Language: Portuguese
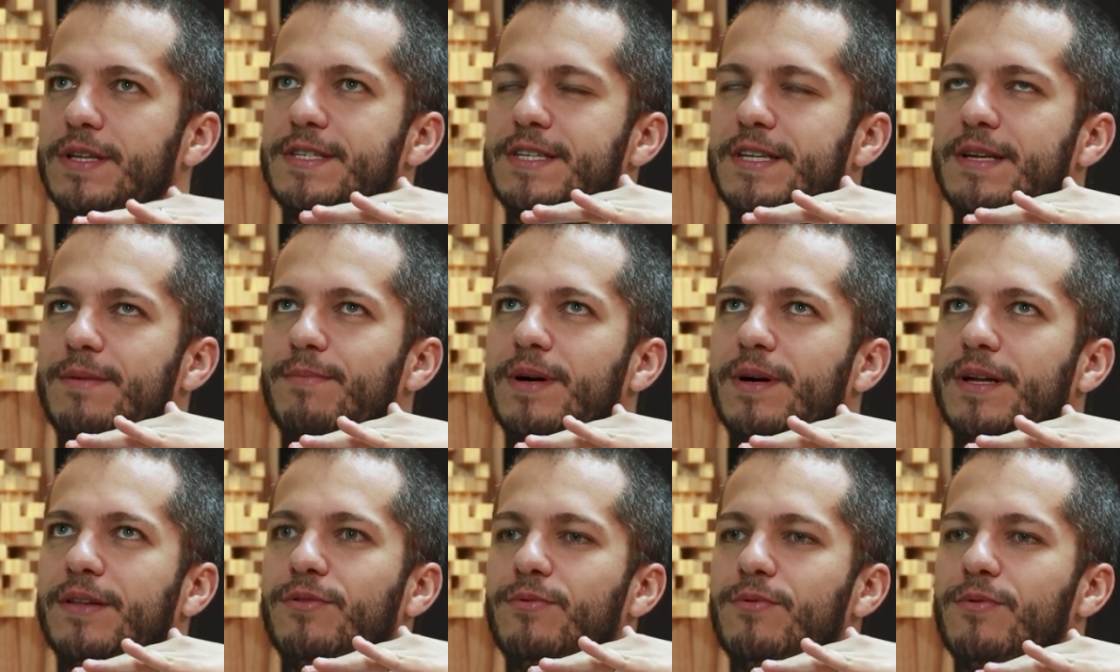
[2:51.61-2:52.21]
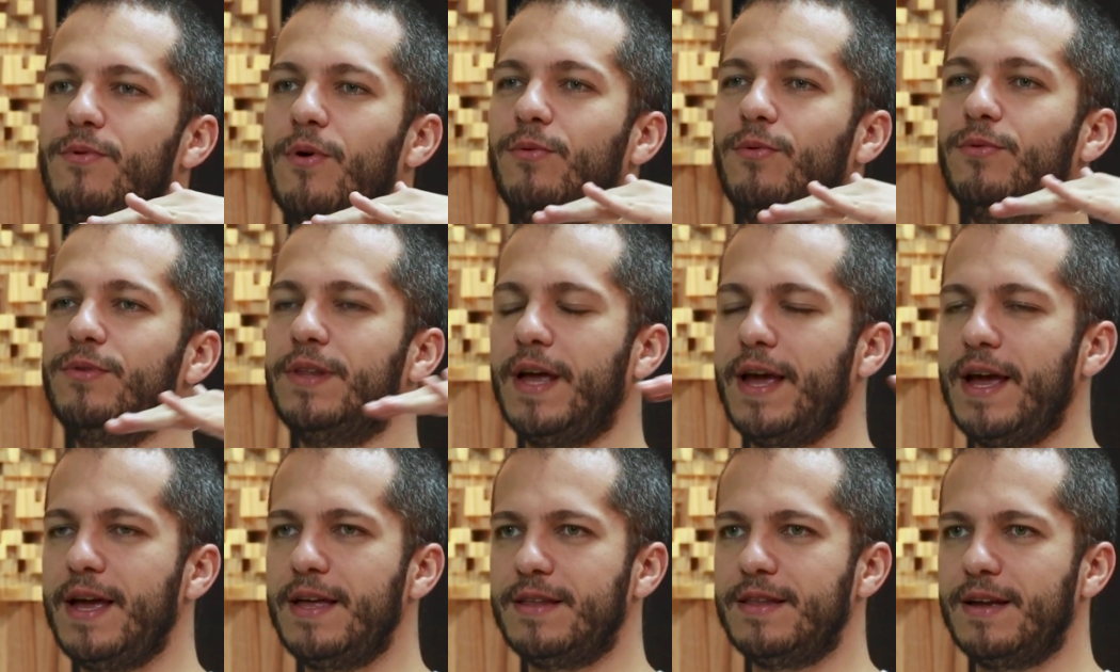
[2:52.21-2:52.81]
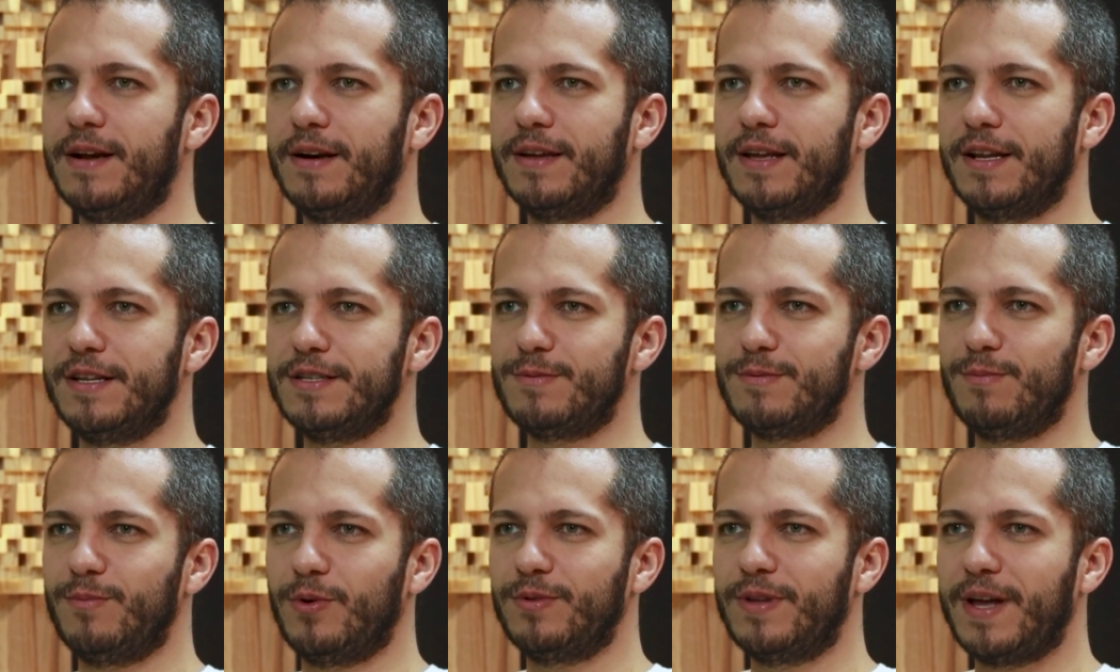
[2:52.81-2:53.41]
em cima de um container que
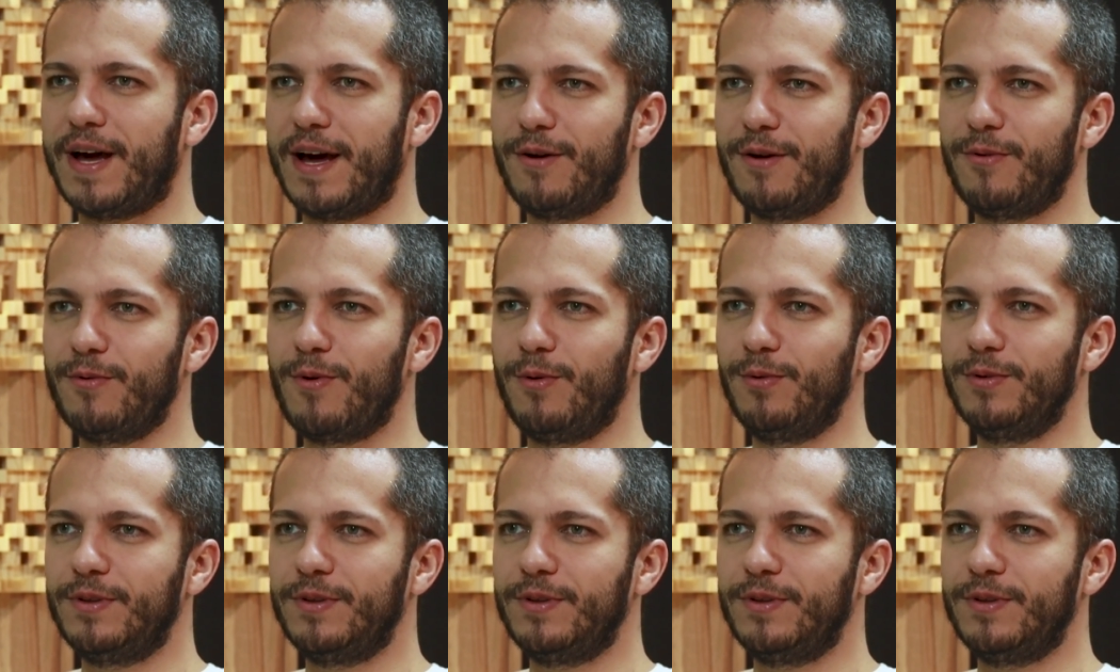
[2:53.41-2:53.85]
eles montaram uhum.